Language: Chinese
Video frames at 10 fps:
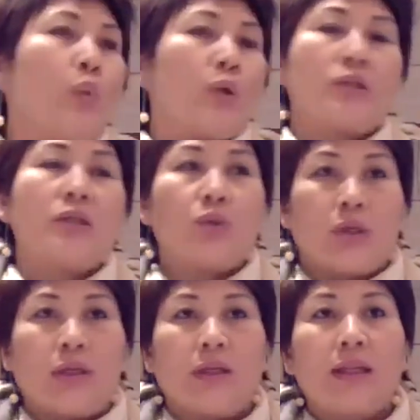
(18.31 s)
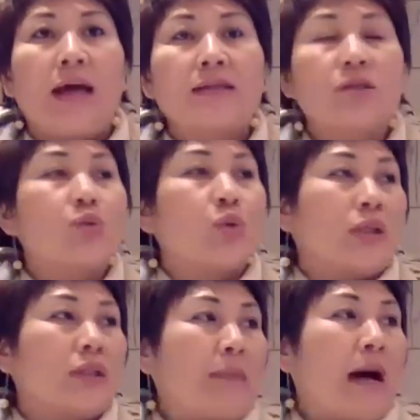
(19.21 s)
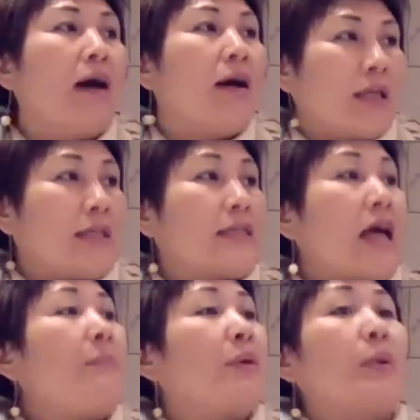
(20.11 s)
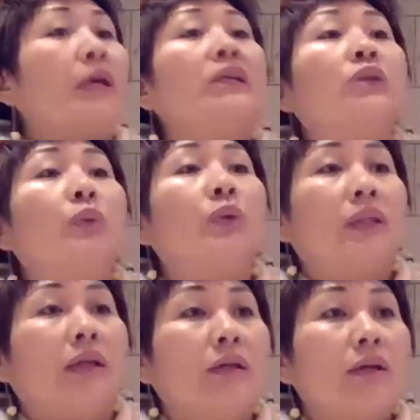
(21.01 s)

我是觉得它是做的什么，以产品为依托的，